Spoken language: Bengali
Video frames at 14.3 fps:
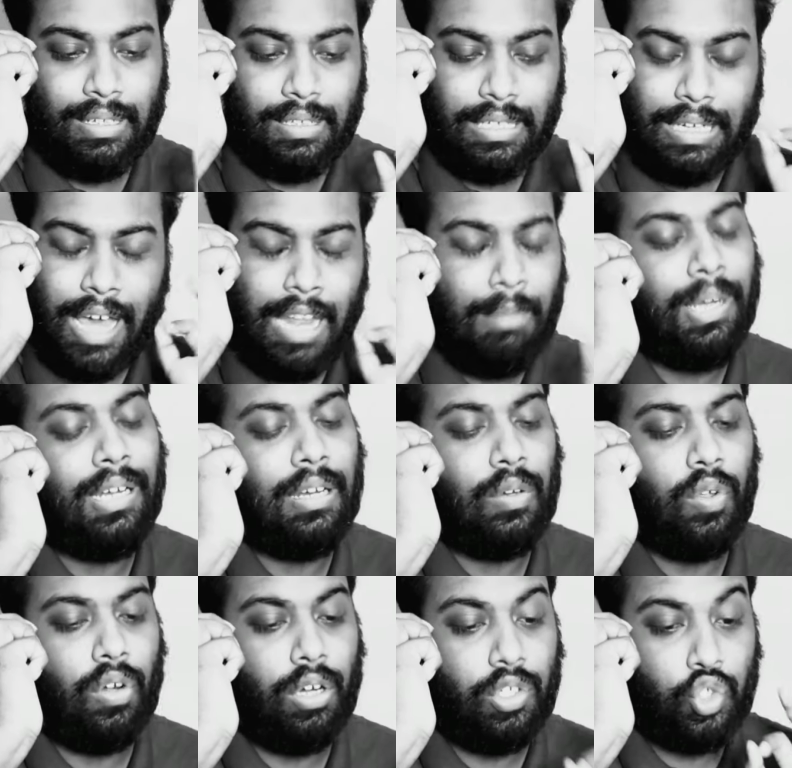ব্যান্ডের ক্ষেত্রে গান ম্যাটার
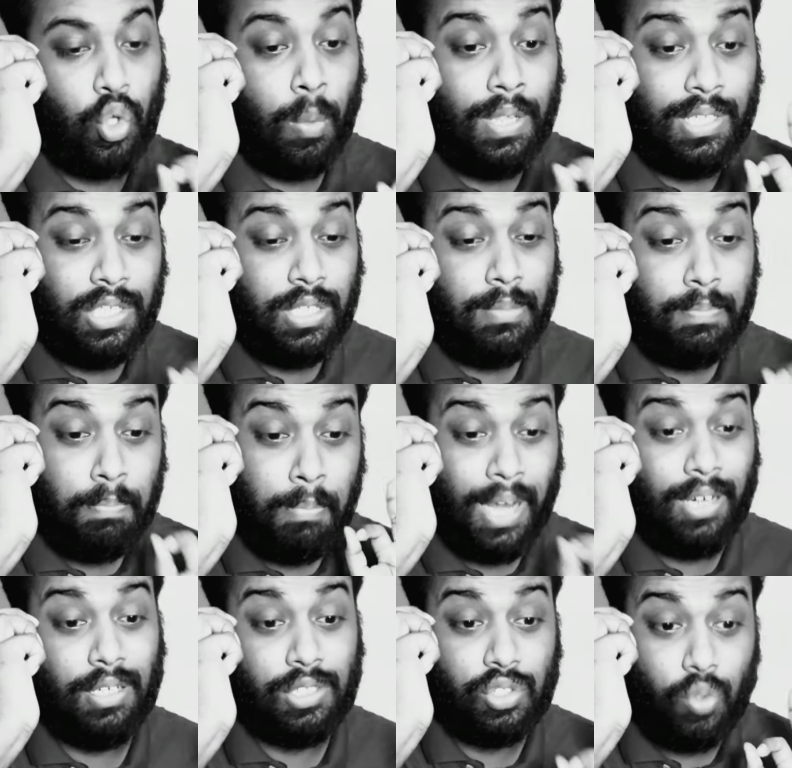করে না শোম্যানশিপ
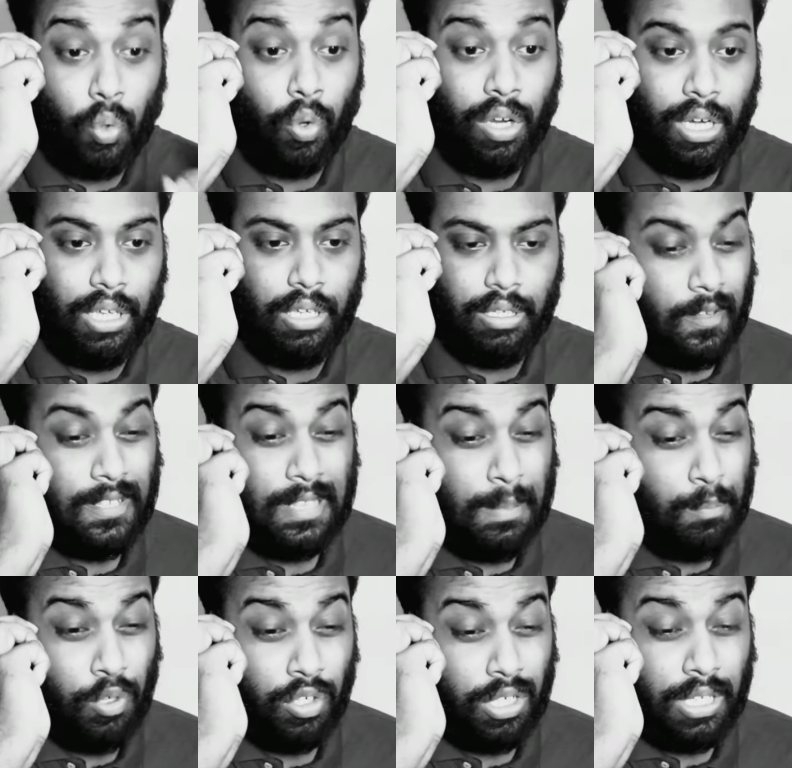ম্যাটার্স অনলি
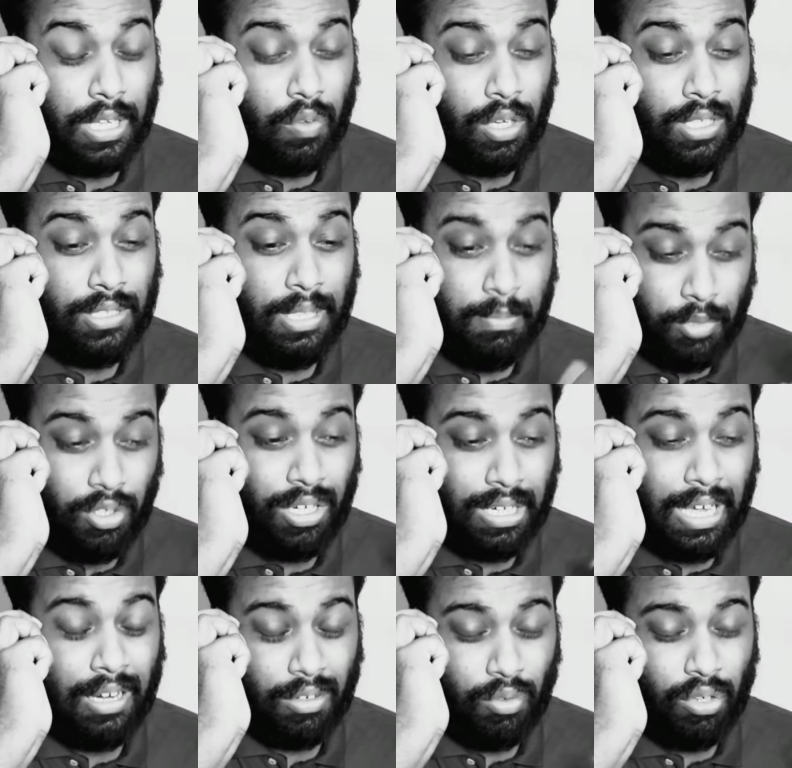নটের দেখো নাই স্লিপনটের
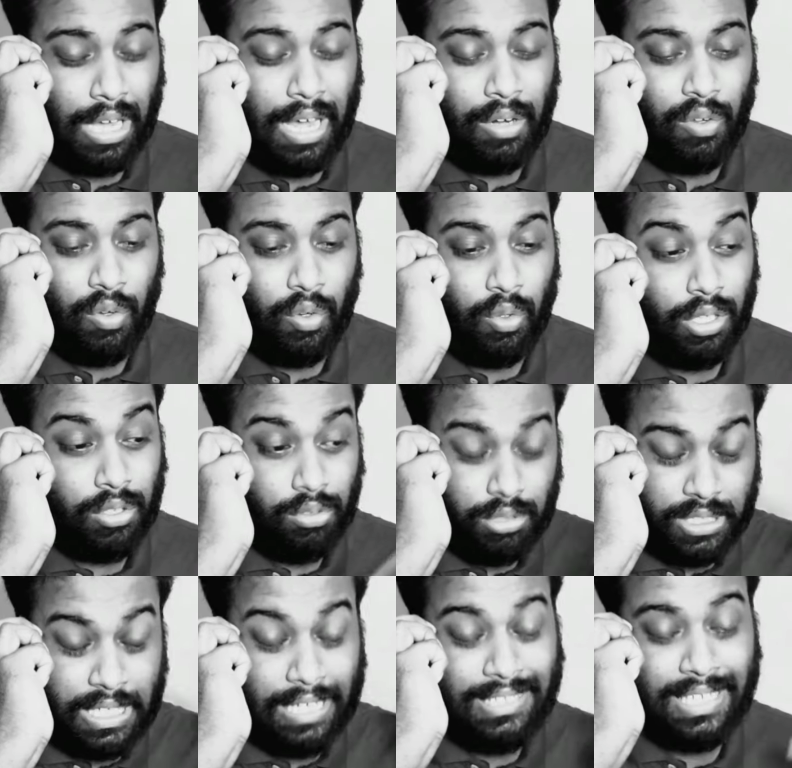গান কোনো গান হলো ওরা তো
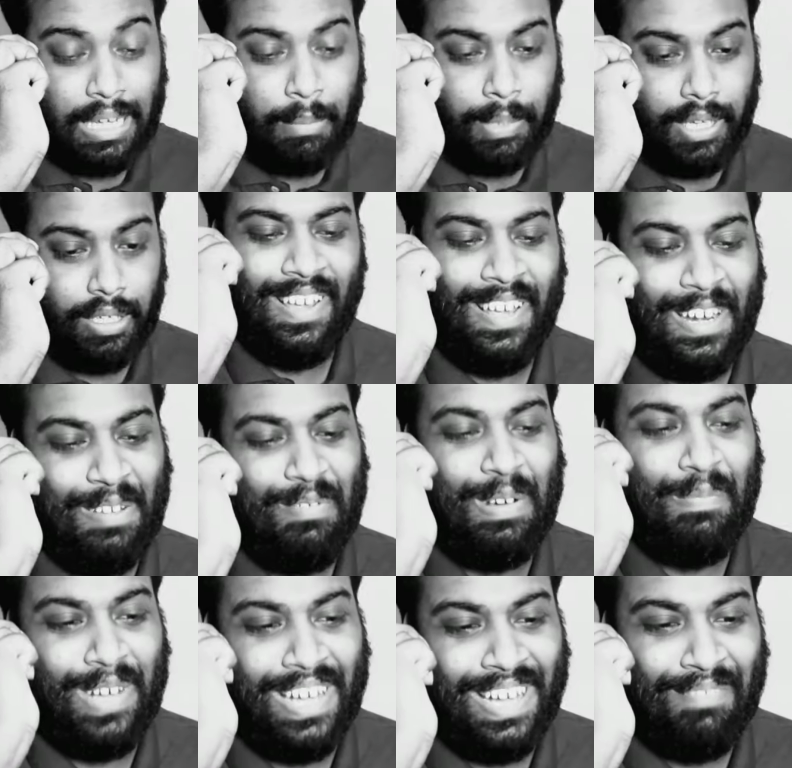স্টেজে কাঁপায় আরে
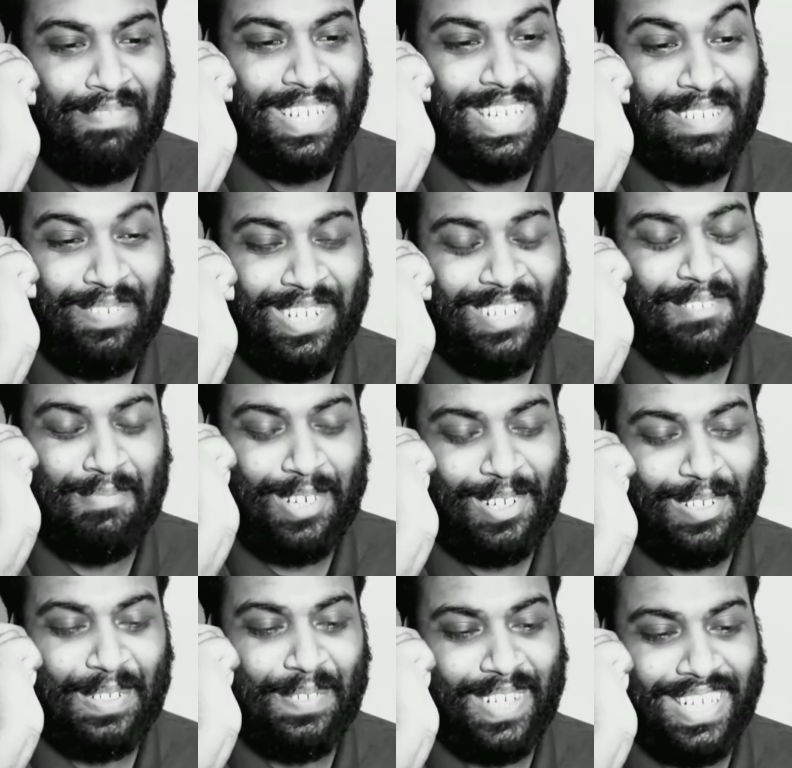মামা বি টিভিতে তো
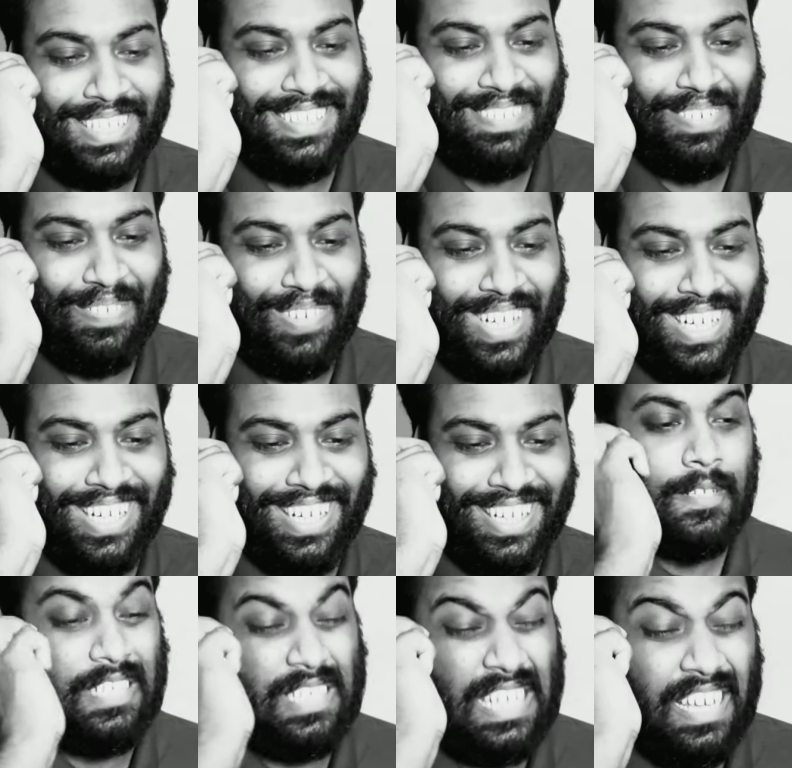মক্কল বাড়াইছি মামা
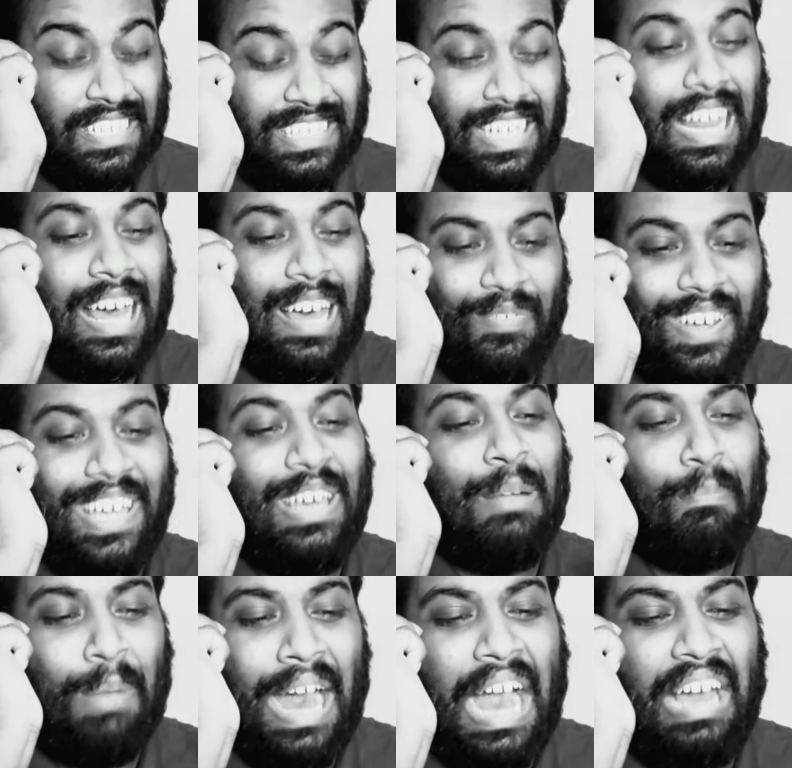স্টেজে লাফাই
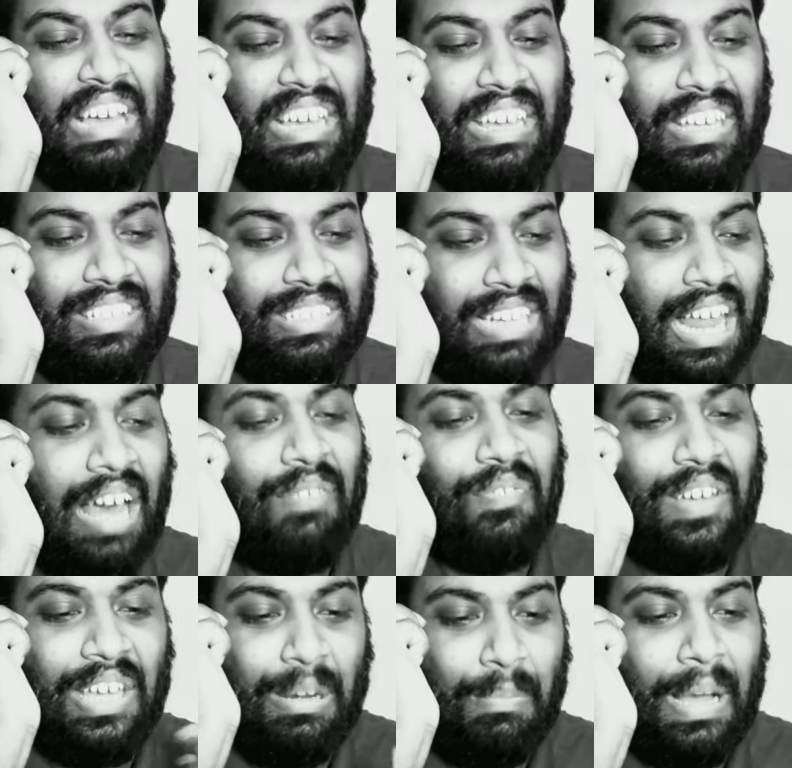আর ভাঙ্গি
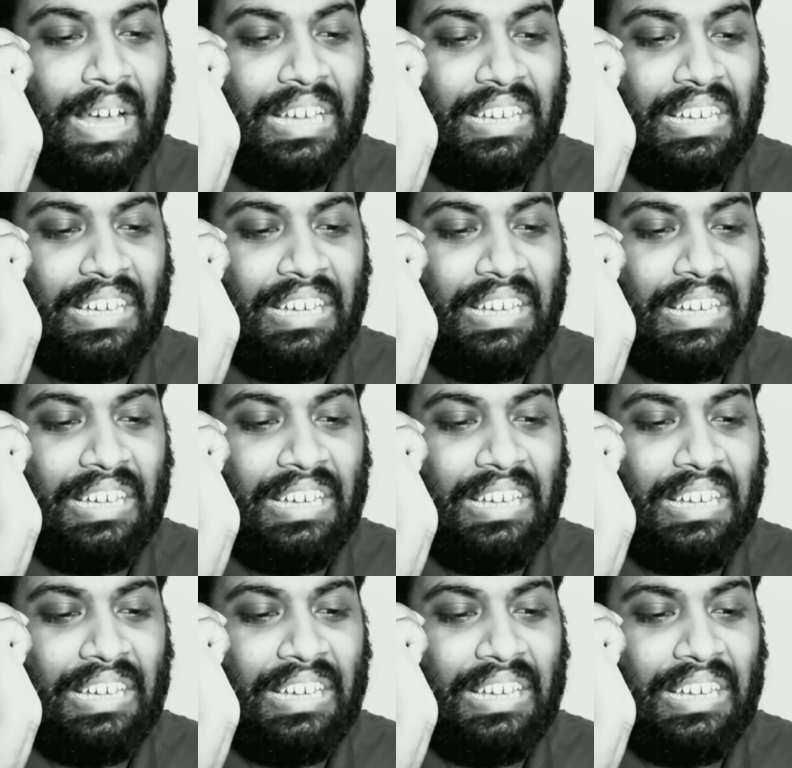লাফাই আর